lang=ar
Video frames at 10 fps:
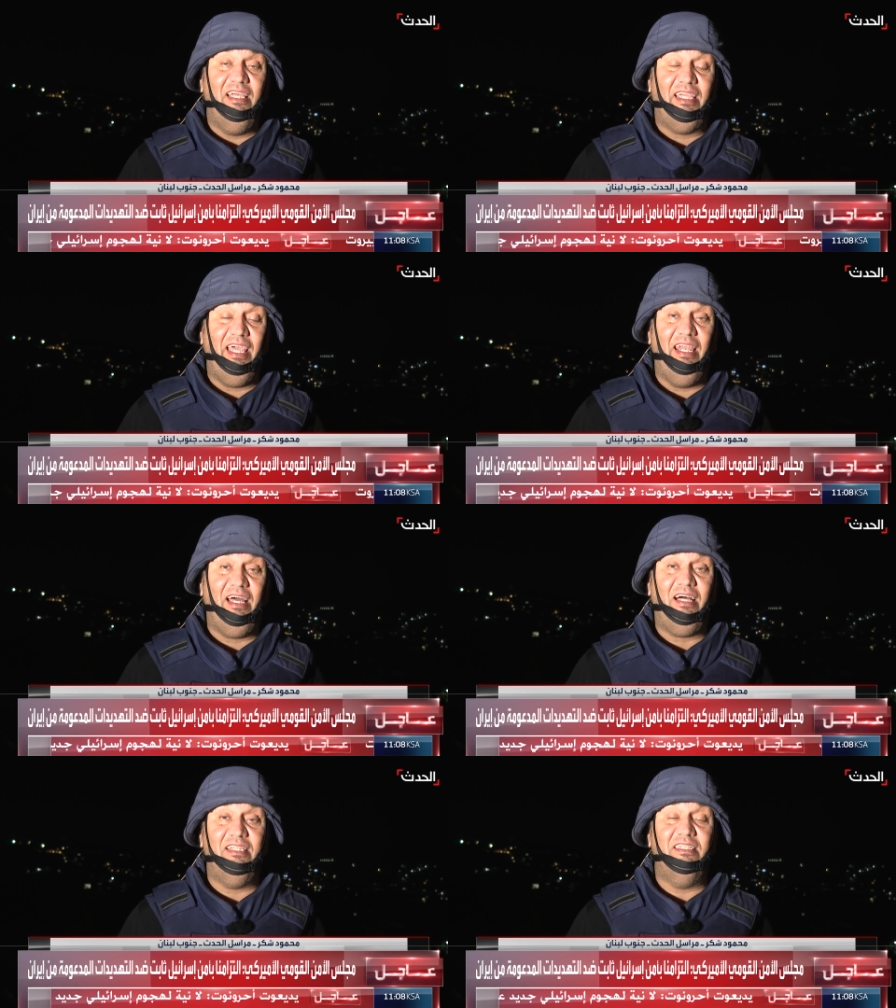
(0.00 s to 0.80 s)
كان
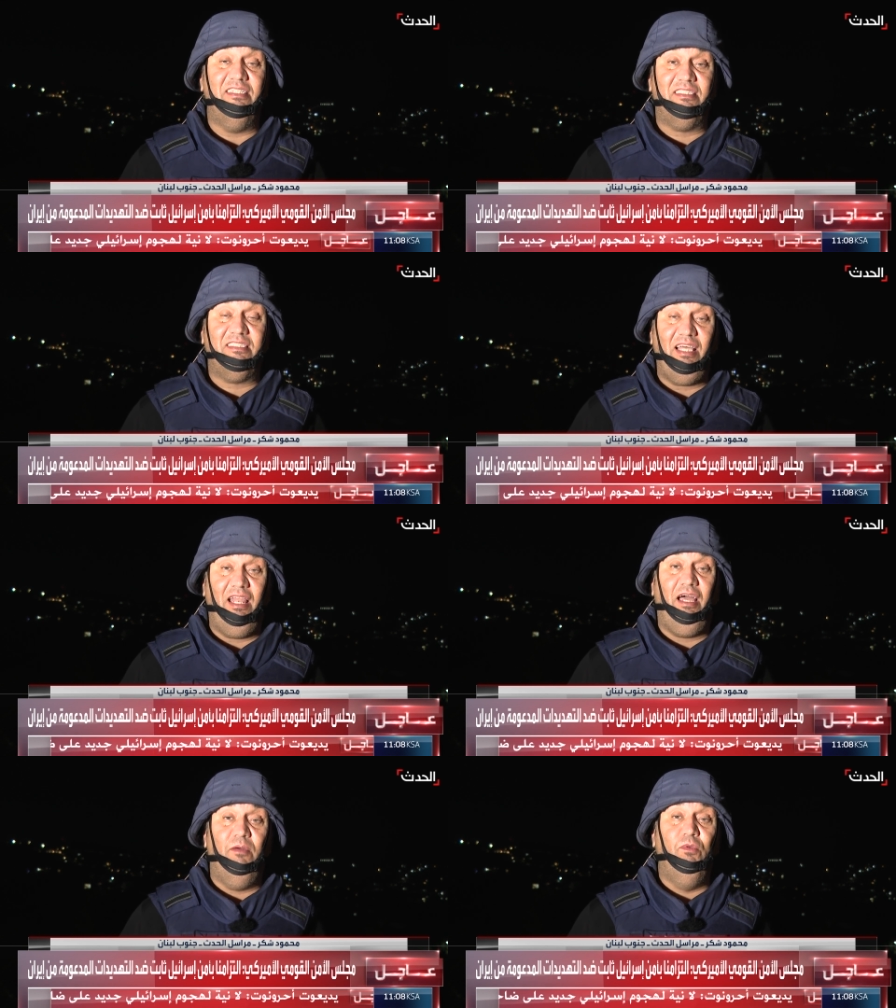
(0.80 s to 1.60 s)
قد
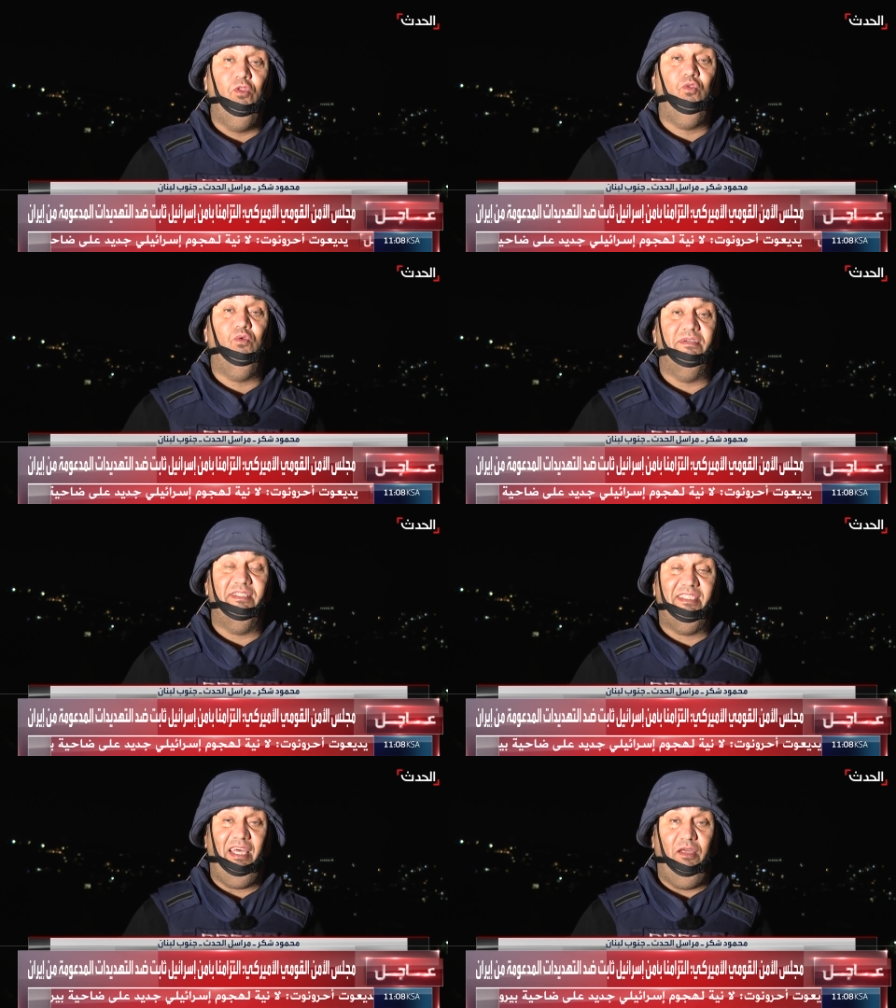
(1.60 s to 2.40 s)
اطلع منذ
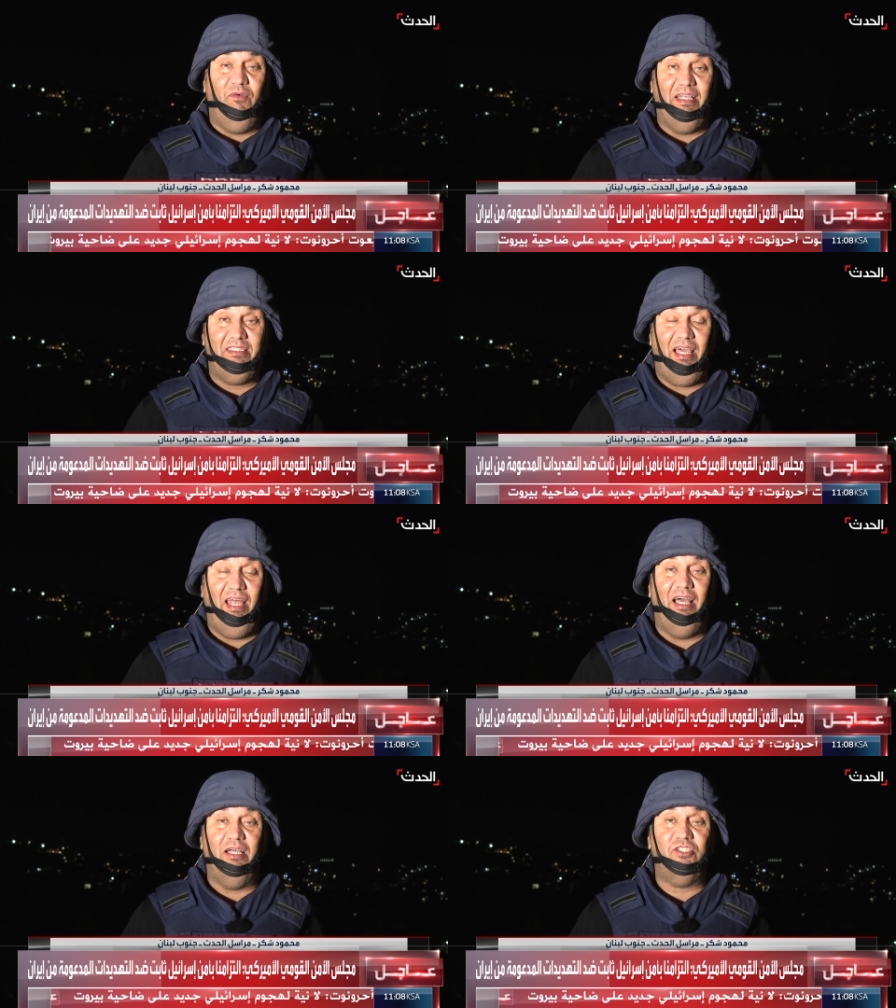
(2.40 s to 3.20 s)
السنوات
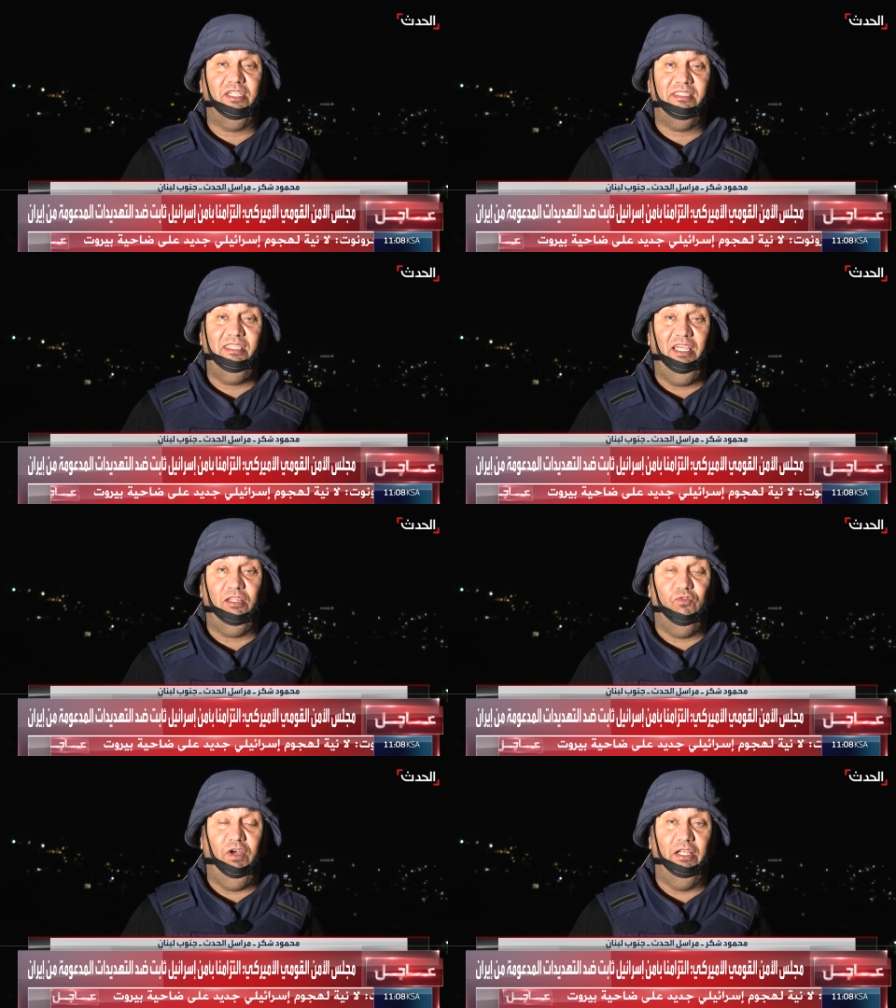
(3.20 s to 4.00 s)
على شخصية
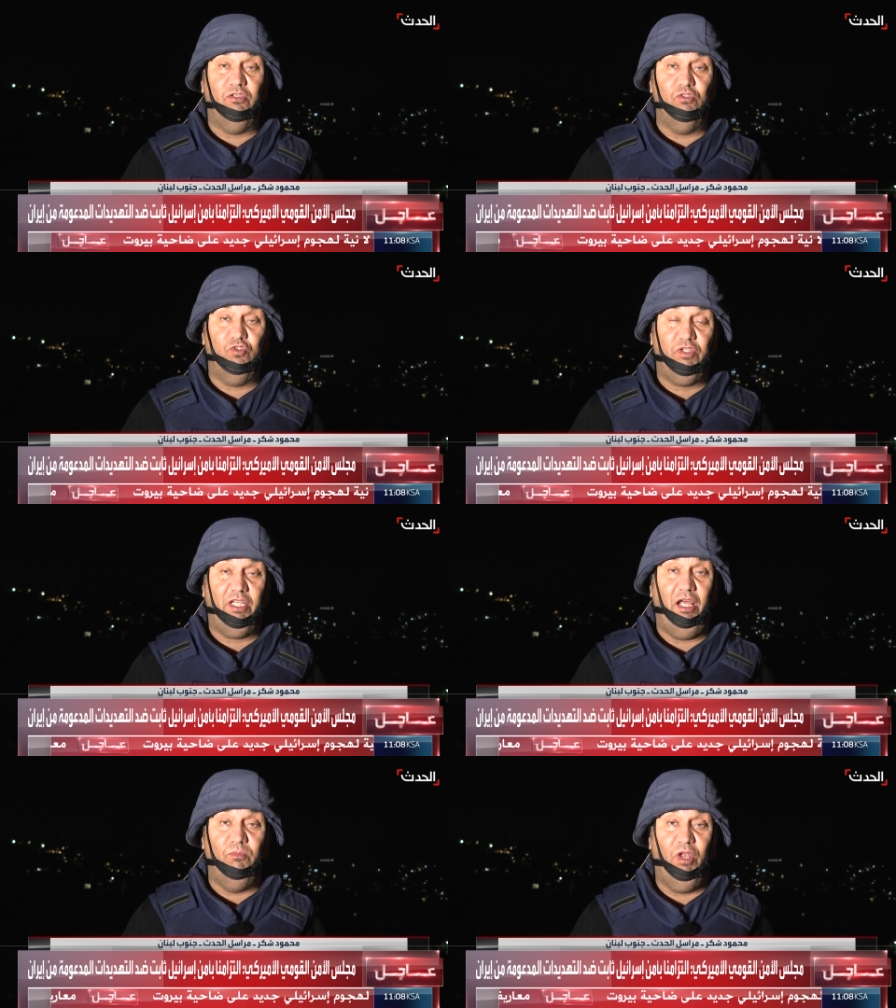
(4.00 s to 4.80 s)
فؤاد
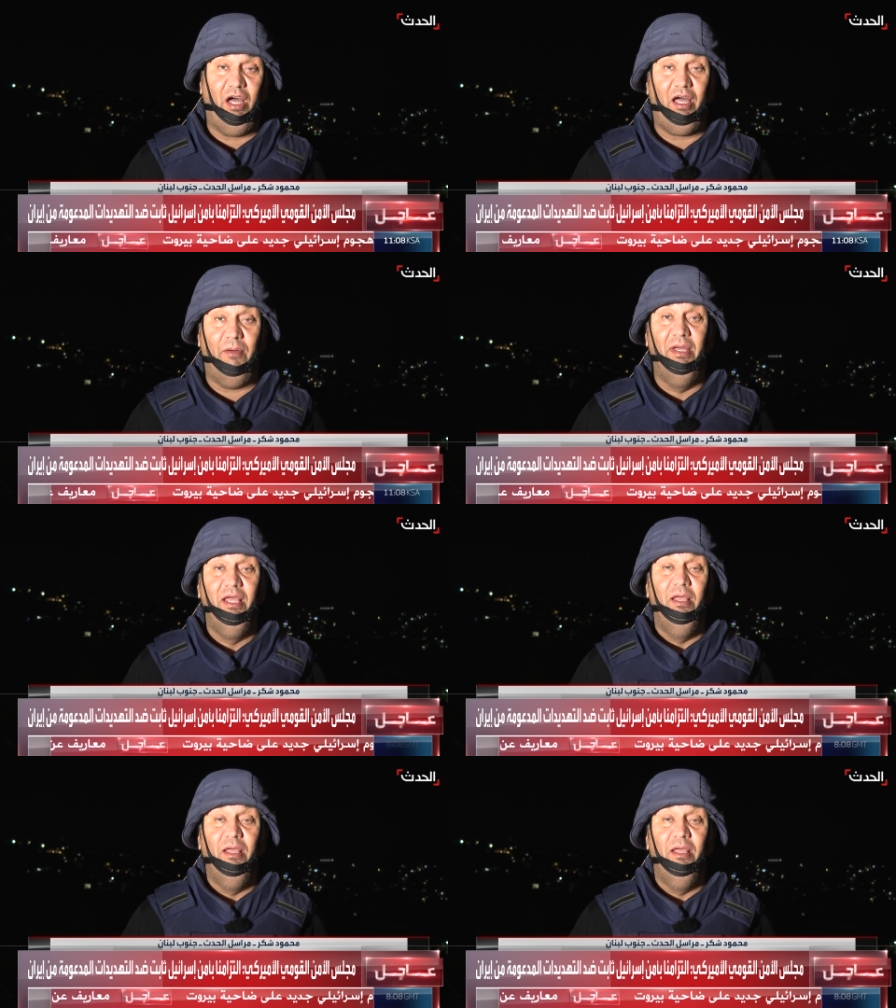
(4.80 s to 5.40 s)
شكر الملقب